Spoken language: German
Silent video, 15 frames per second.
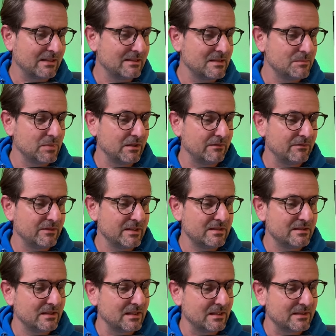lieber,
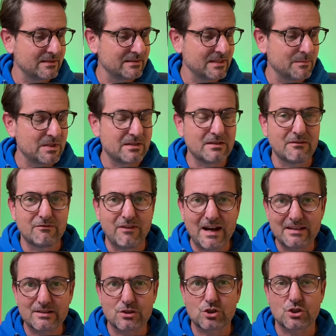wichtiger ist nämlich,
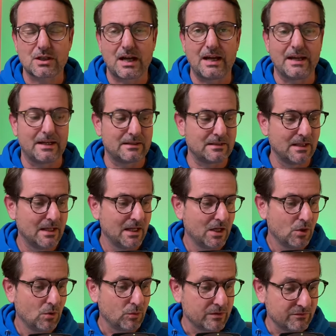was steigt
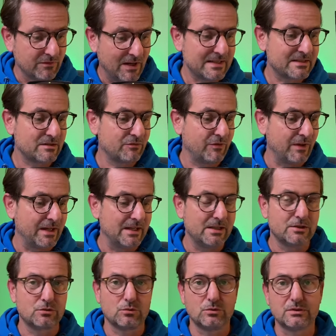und was
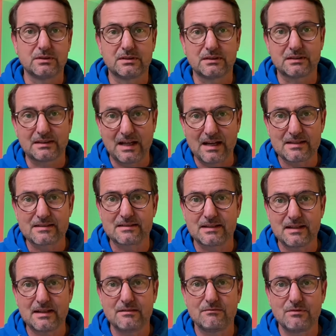fällt. Und äh, da
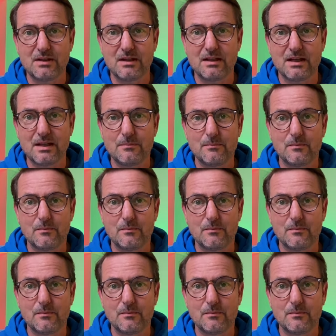sehen wir eben,